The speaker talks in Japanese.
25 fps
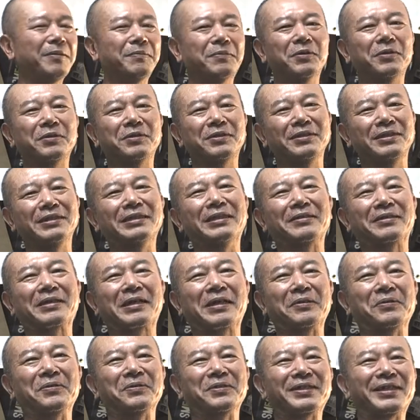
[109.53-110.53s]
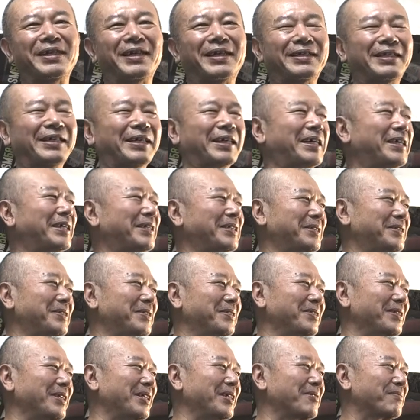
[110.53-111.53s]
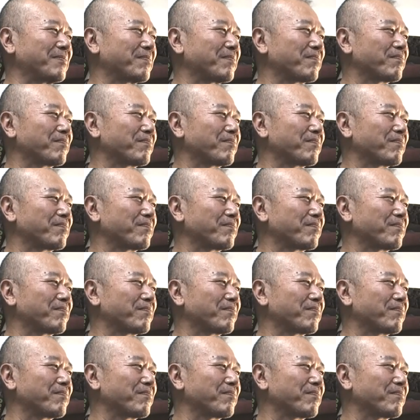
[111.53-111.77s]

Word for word: いボールになる可能性が高いですよね。